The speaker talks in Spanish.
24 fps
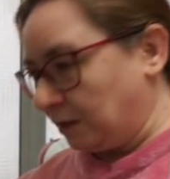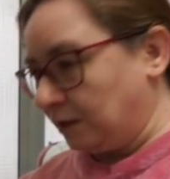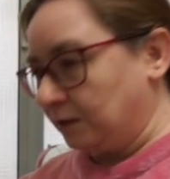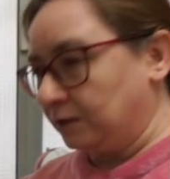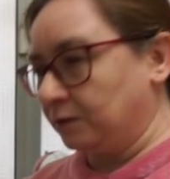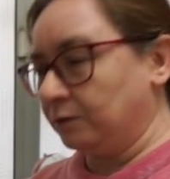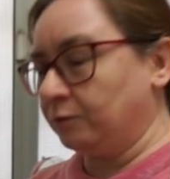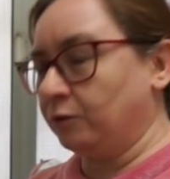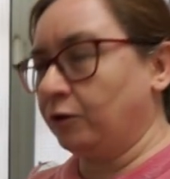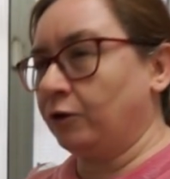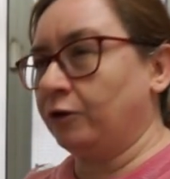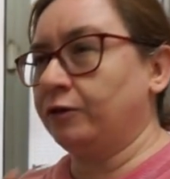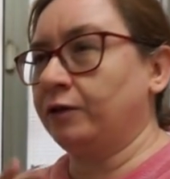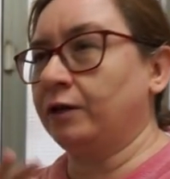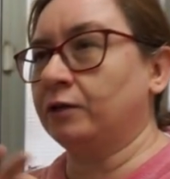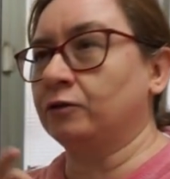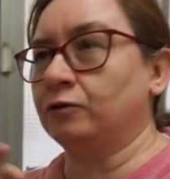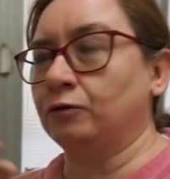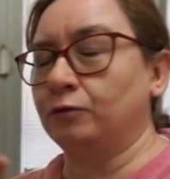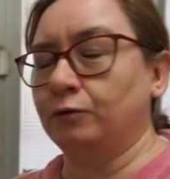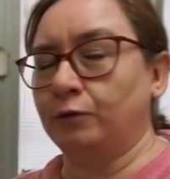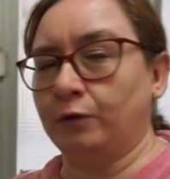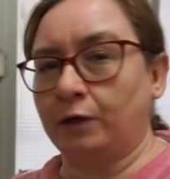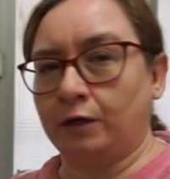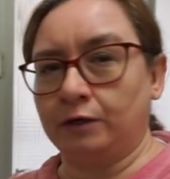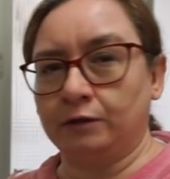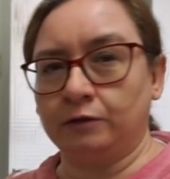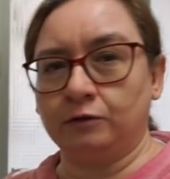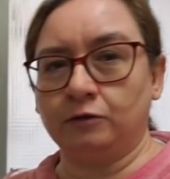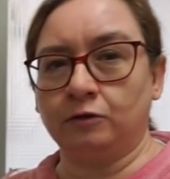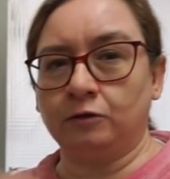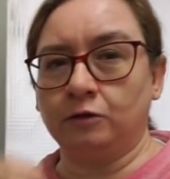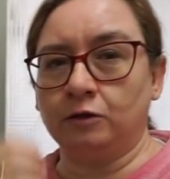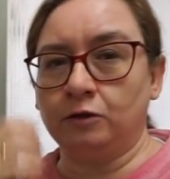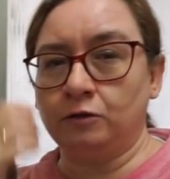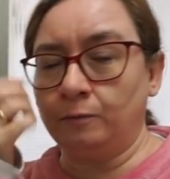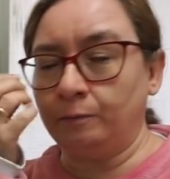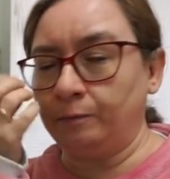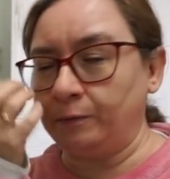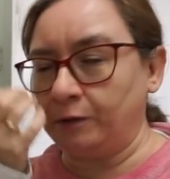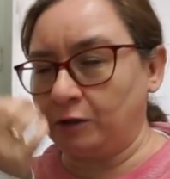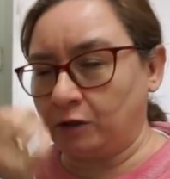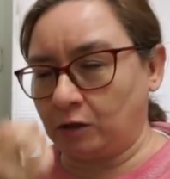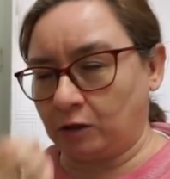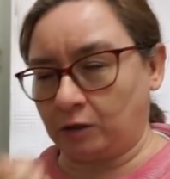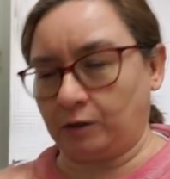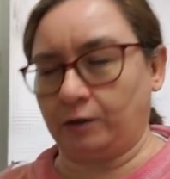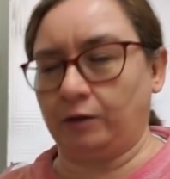Llevo dos días estornudando y un
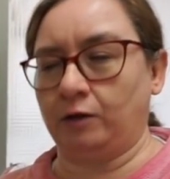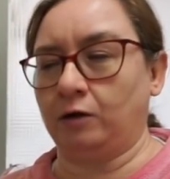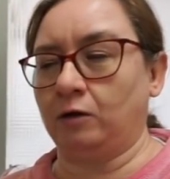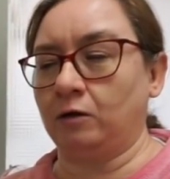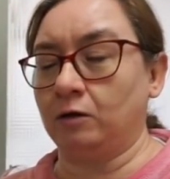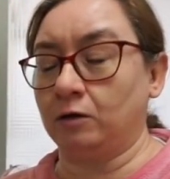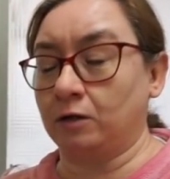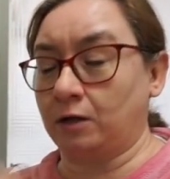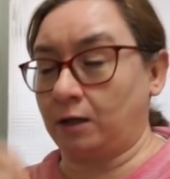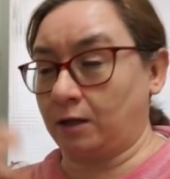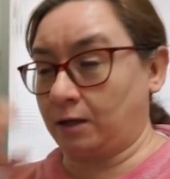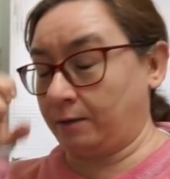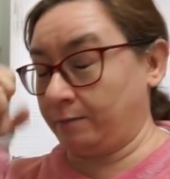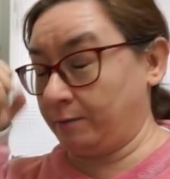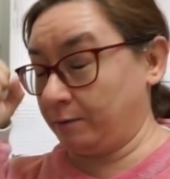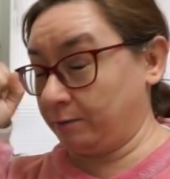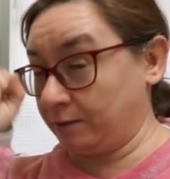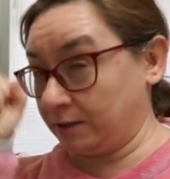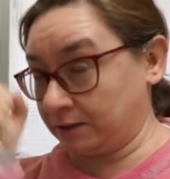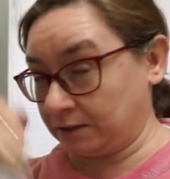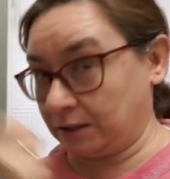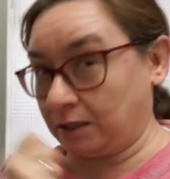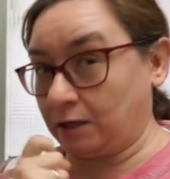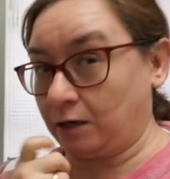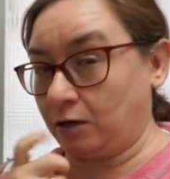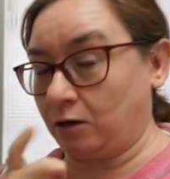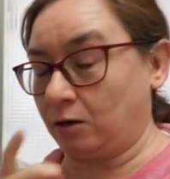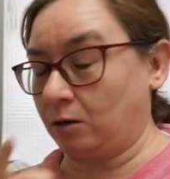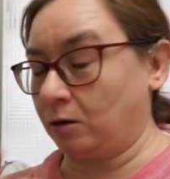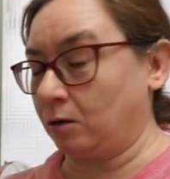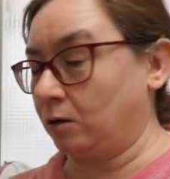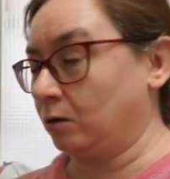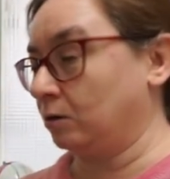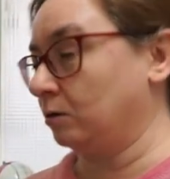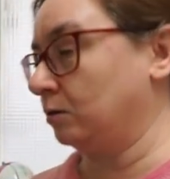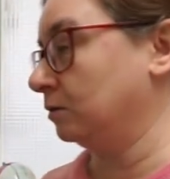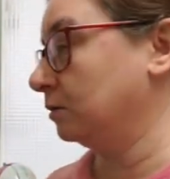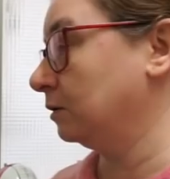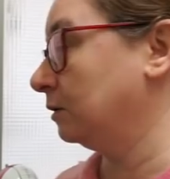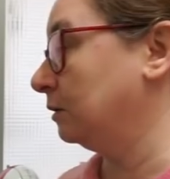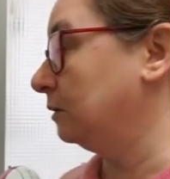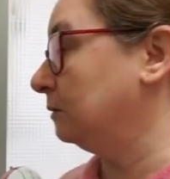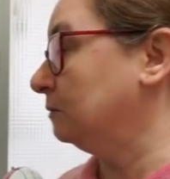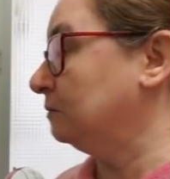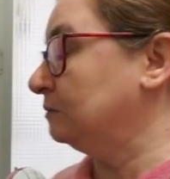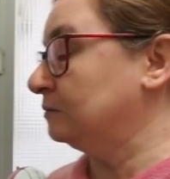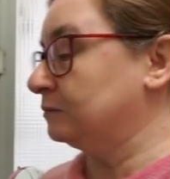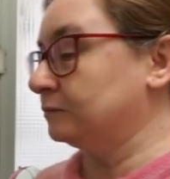picor de ojos que es que me voy a sacar los ojos.
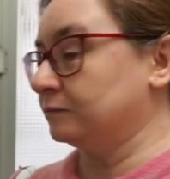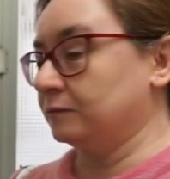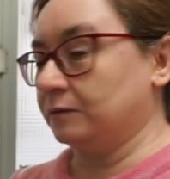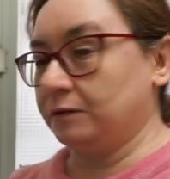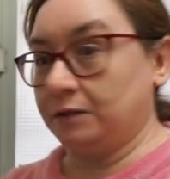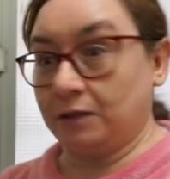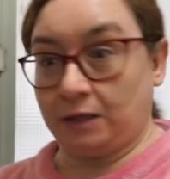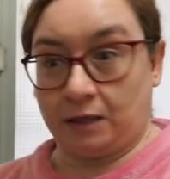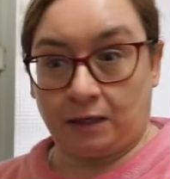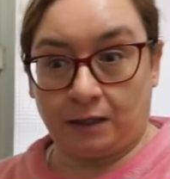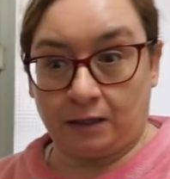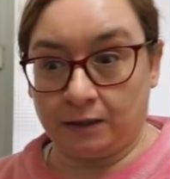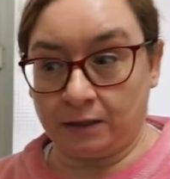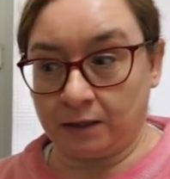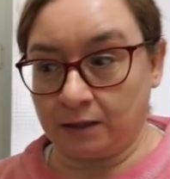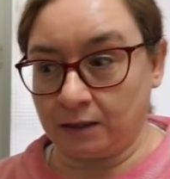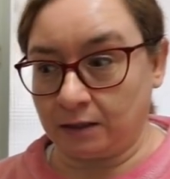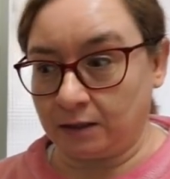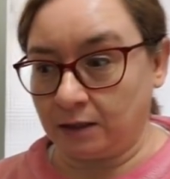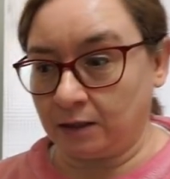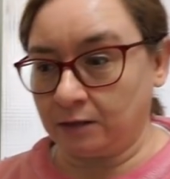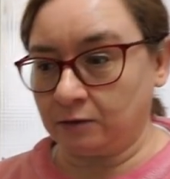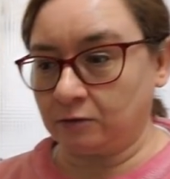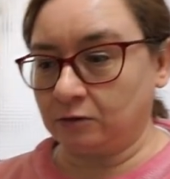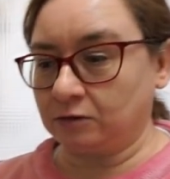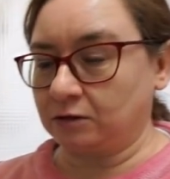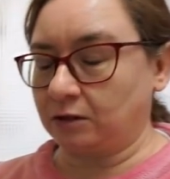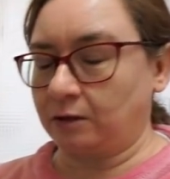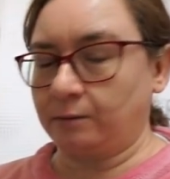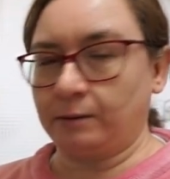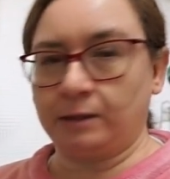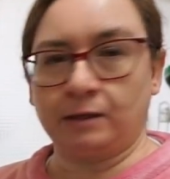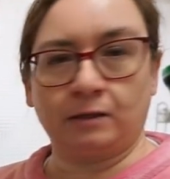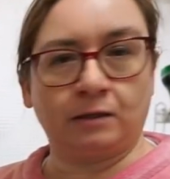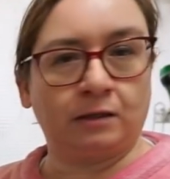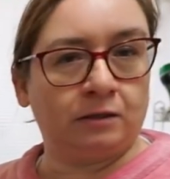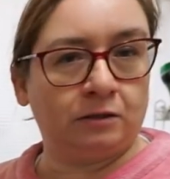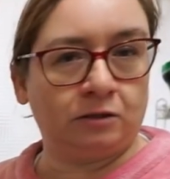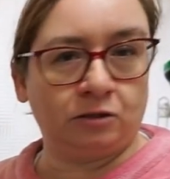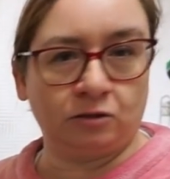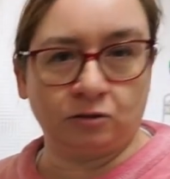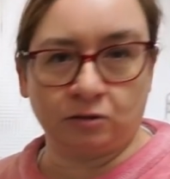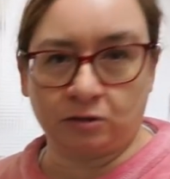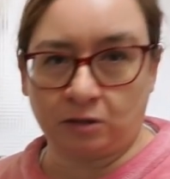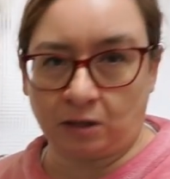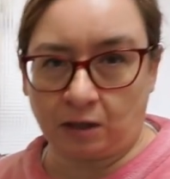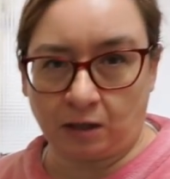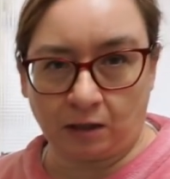Y es la alergia ya, otra vez, que he
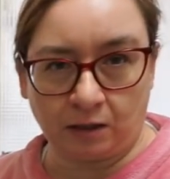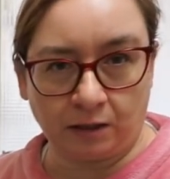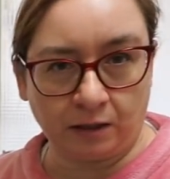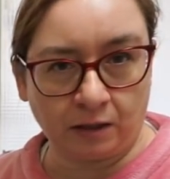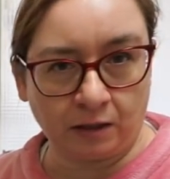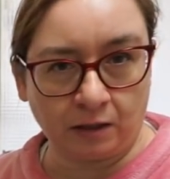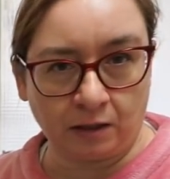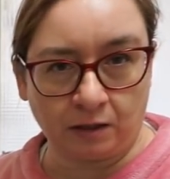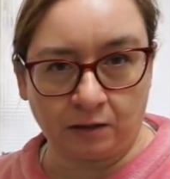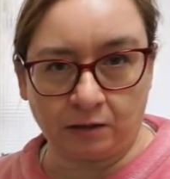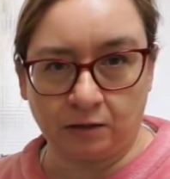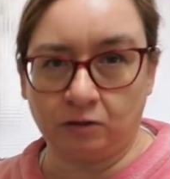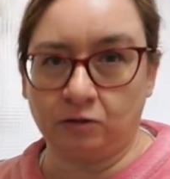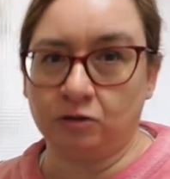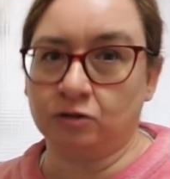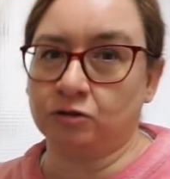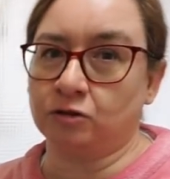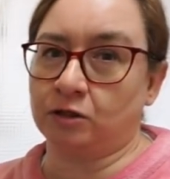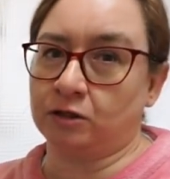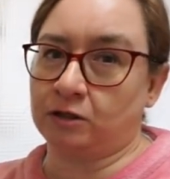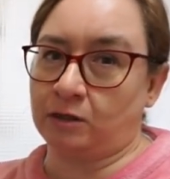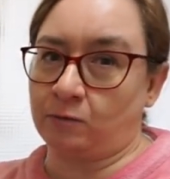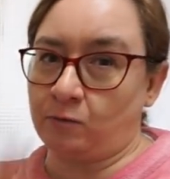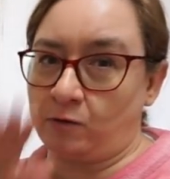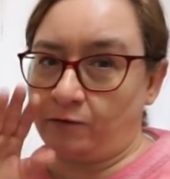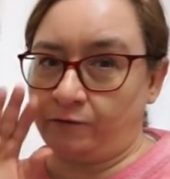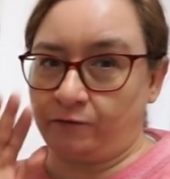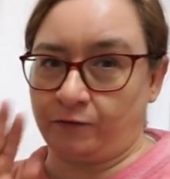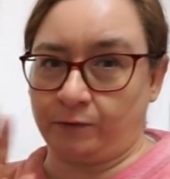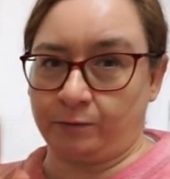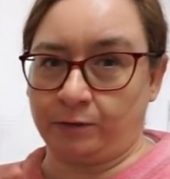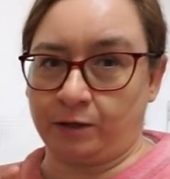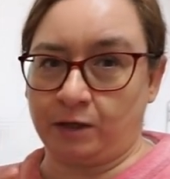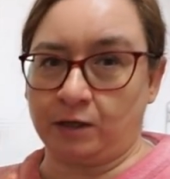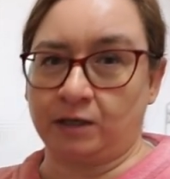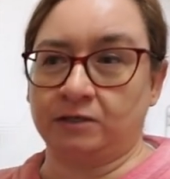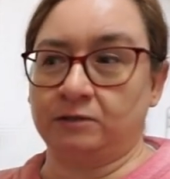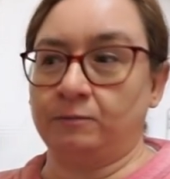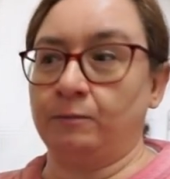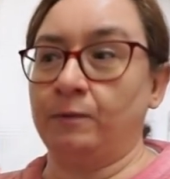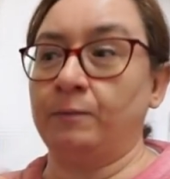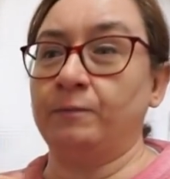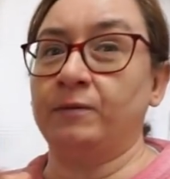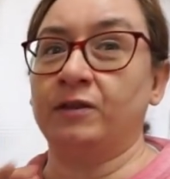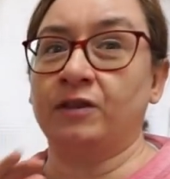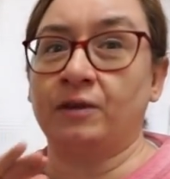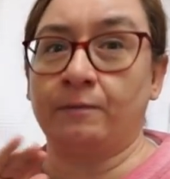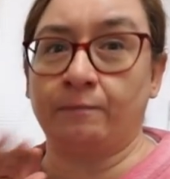dicho, es la alergia, niño. Y eso que estamos en febrero, que siempre
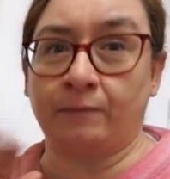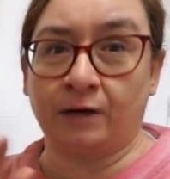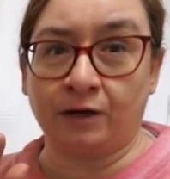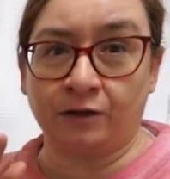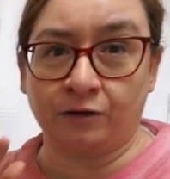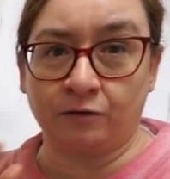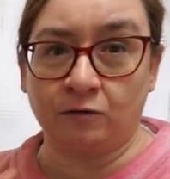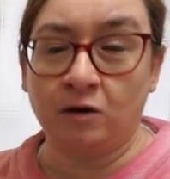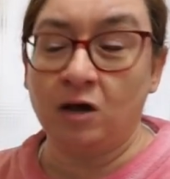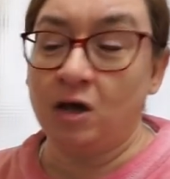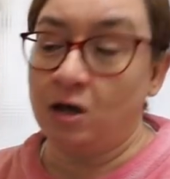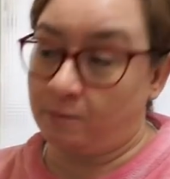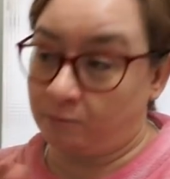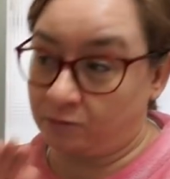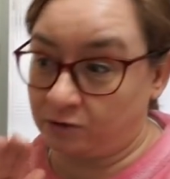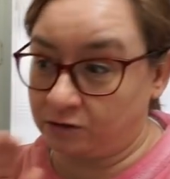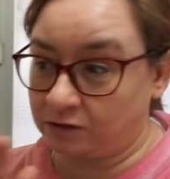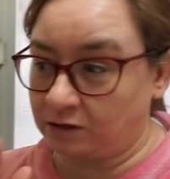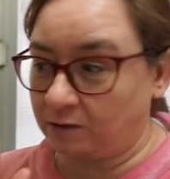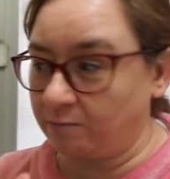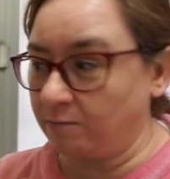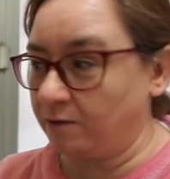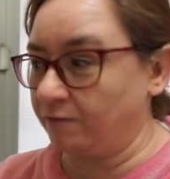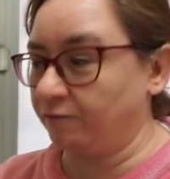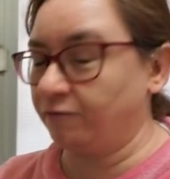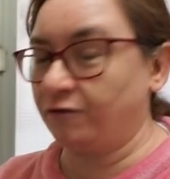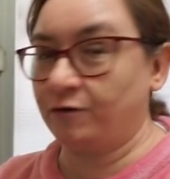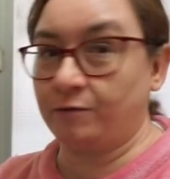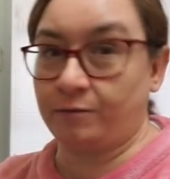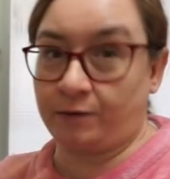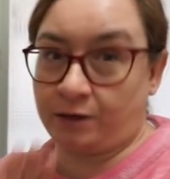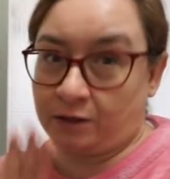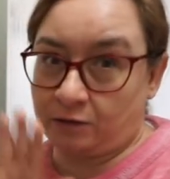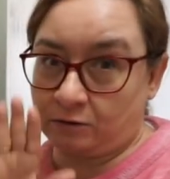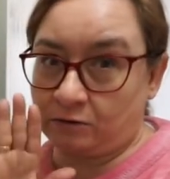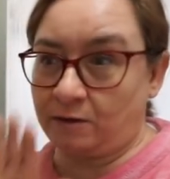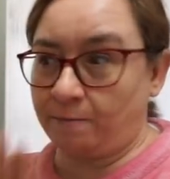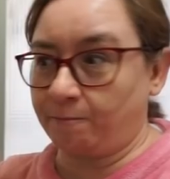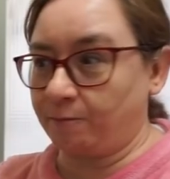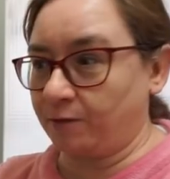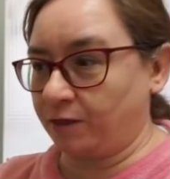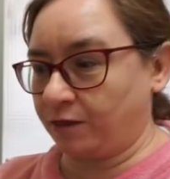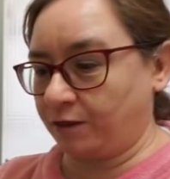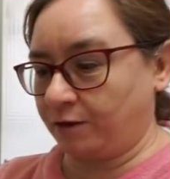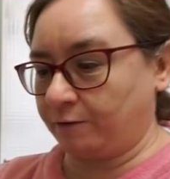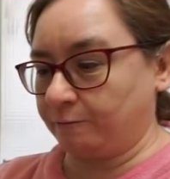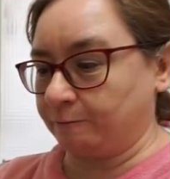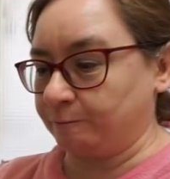empieza en marzo. Pues estamos en febrero y ya
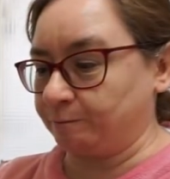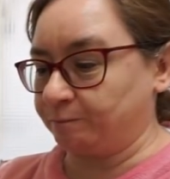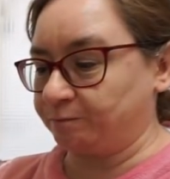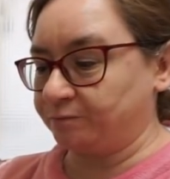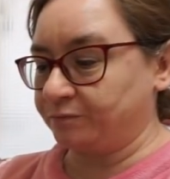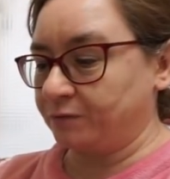empezamos.